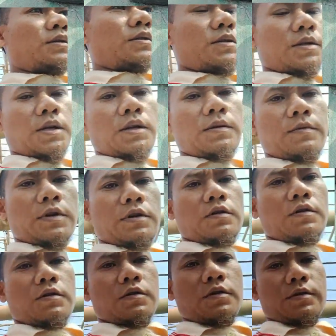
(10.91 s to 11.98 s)

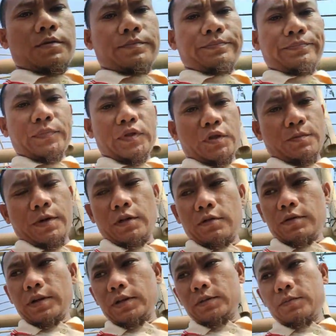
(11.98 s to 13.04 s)
Assalamualaikum Sobat
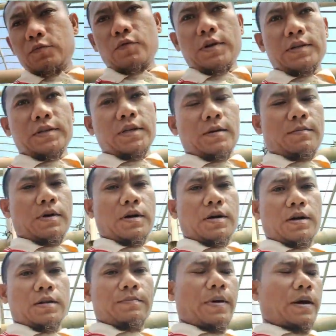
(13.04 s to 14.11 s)
Tulen semua
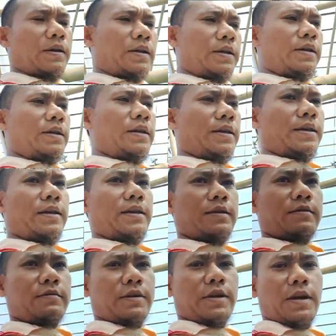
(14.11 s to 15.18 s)
selamat pagi
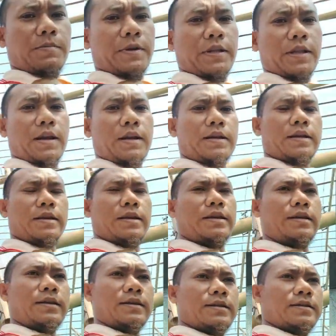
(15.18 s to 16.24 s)
Oke update hari
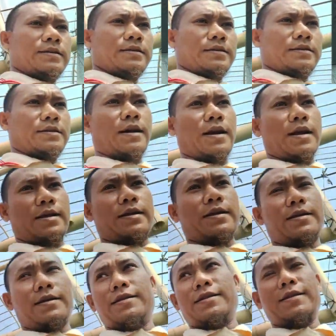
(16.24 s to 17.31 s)
ini Cerah ya
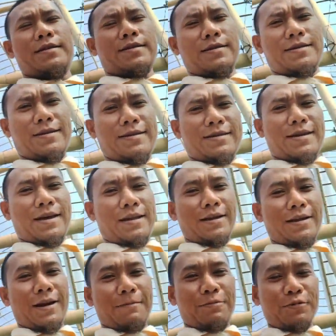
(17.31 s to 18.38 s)
hari ini Hari
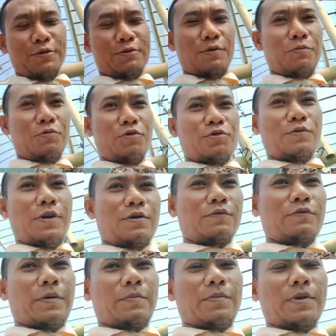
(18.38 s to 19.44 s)
Rabu 22
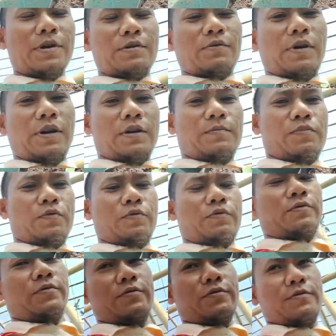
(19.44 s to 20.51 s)
November
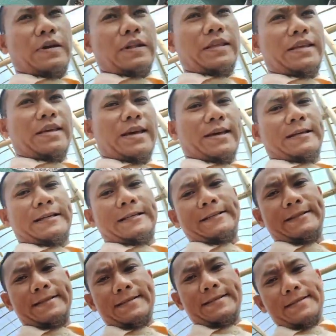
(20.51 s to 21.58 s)

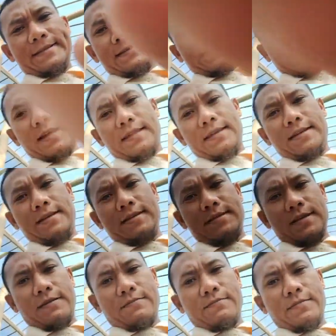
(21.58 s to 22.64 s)
2023 Saat ini
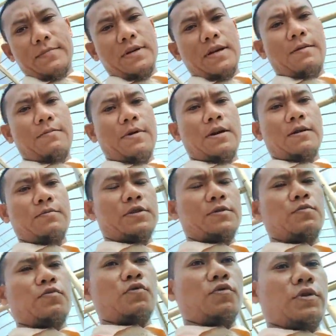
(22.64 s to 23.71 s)
jam 8 lebih
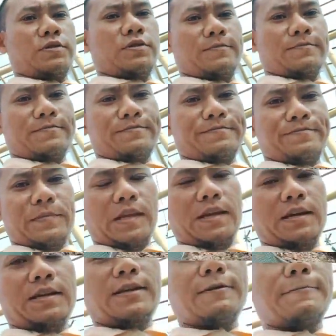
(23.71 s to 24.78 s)
10 ya sob
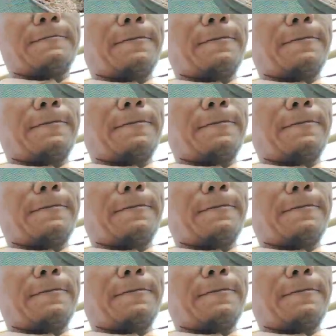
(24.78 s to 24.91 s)
Nah ini